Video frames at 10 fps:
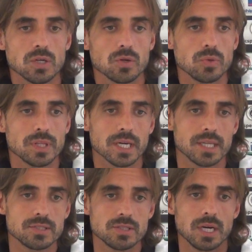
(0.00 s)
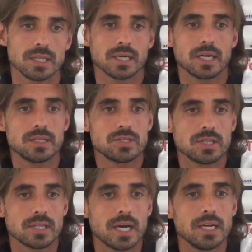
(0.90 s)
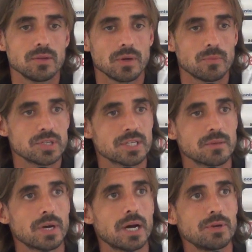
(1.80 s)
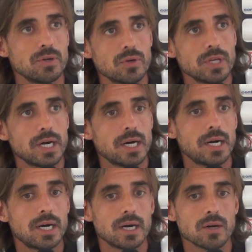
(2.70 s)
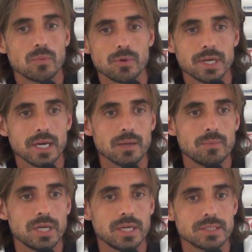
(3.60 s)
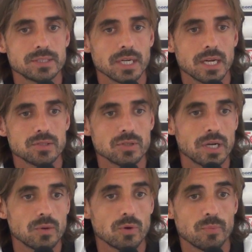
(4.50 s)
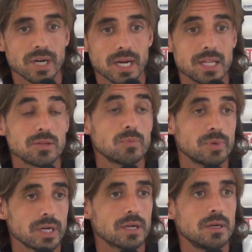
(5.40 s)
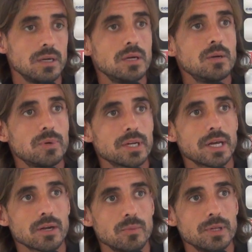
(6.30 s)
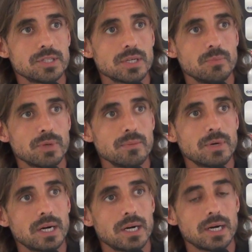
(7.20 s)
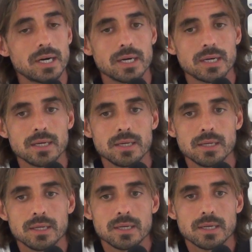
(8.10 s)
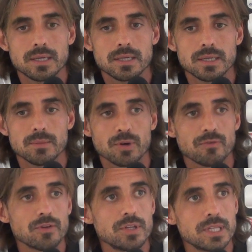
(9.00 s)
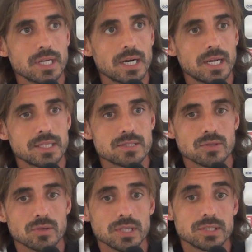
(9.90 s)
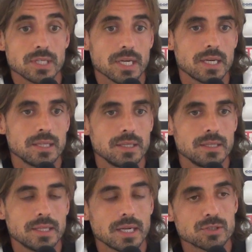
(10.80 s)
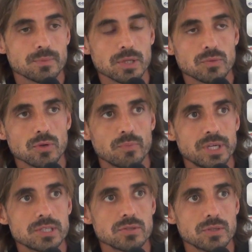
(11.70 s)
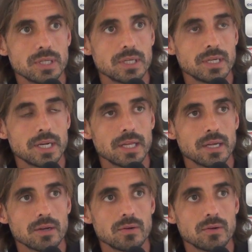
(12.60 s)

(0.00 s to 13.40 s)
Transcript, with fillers: con due attaccanti, attaccanti, centrali dobbiamo essere bravi noi a comunicare bene, a cercare di giocare uno per l'altro per, per, dare, come dicevi prima, eh, profondità all'azione e cercare di, di, dare soprattutto peso in, in area di